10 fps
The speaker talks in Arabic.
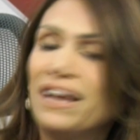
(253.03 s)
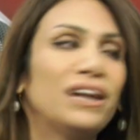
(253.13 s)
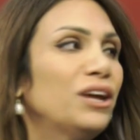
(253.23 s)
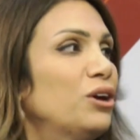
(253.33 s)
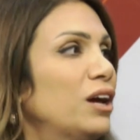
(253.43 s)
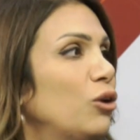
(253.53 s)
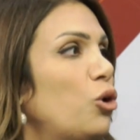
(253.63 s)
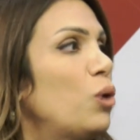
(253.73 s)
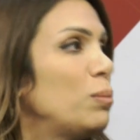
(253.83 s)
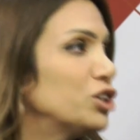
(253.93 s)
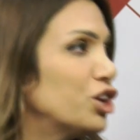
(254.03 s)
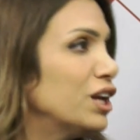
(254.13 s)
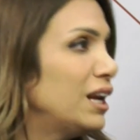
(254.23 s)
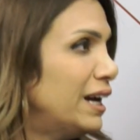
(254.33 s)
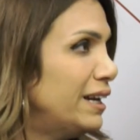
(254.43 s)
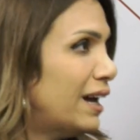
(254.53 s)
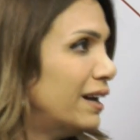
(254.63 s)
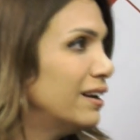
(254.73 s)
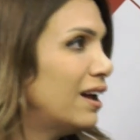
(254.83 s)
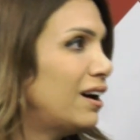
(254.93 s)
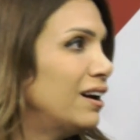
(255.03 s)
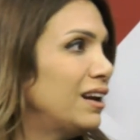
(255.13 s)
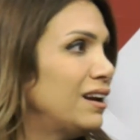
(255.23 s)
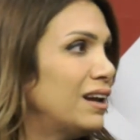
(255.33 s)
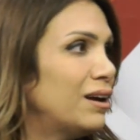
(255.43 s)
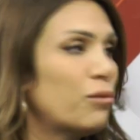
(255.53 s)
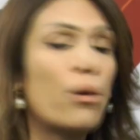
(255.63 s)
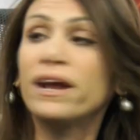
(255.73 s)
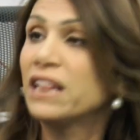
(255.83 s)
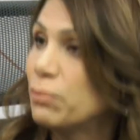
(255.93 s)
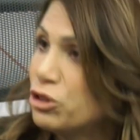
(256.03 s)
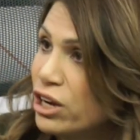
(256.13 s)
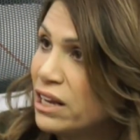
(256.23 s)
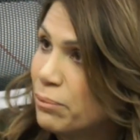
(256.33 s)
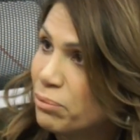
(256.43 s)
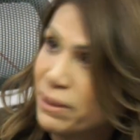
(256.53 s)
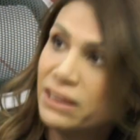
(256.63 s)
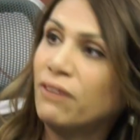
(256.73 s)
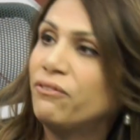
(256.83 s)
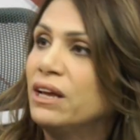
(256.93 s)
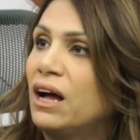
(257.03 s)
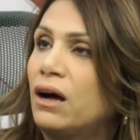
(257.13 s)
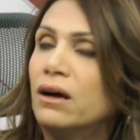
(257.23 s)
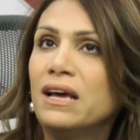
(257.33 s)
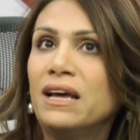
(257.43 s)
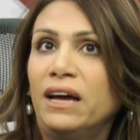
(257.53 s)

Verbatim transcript: اللي هي القوى البشريه اللي احنا عندنا الموارد البشريه اللي بنتمتع فيها